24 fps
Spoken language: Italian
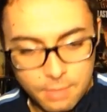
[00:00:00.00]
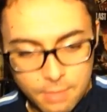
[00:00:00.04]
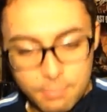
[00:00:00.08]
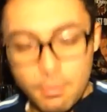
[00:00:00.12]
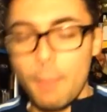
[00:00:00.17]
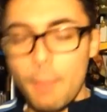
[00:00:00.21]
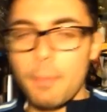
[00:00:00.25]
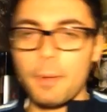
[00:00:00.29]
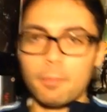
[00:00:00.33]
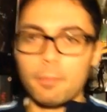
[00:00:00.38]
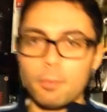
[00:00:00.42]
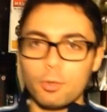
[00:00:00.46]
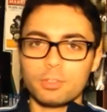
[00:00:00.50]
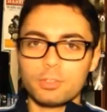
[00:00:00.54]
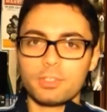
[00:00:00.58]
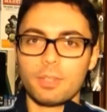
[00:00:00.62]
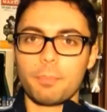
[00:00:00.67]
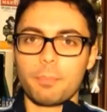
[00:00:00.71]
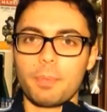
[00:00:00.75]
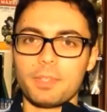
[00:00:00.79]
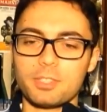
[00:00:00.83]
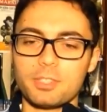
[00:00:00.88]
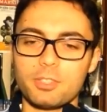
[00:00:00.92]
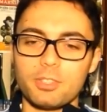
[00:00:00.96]
ma per molti
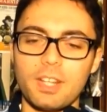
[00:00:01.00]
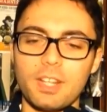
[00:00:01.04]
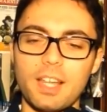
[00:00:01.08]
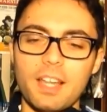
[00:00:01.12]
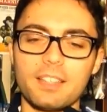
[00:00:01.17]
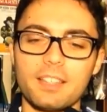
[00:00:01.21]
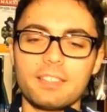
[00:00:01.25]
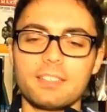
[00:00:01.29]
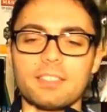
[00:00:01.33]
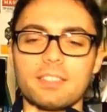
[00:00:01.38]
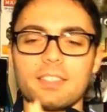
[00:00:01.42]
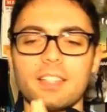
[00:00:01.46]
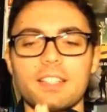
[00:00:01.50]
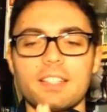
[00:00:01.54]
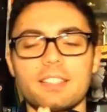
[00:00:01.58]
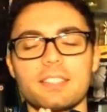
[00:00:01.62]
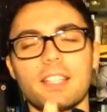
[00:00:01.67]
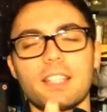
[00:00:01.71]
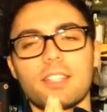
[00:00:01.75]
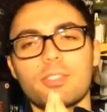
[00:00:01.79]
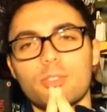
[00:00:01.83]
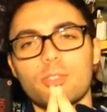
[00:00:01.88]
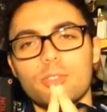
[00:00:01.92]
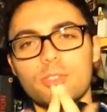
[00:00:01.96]
appassionati è
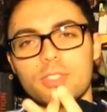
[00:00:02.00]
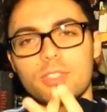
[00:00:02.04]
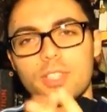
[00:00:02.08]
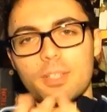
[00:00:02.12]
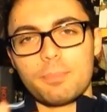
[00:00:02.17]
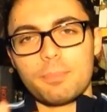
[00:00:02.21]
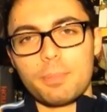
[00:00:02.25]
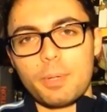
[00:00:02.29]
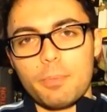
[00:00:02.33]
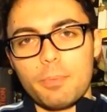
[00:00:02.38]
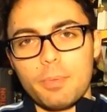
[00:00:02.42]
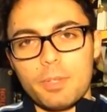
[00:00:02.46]
stato sempre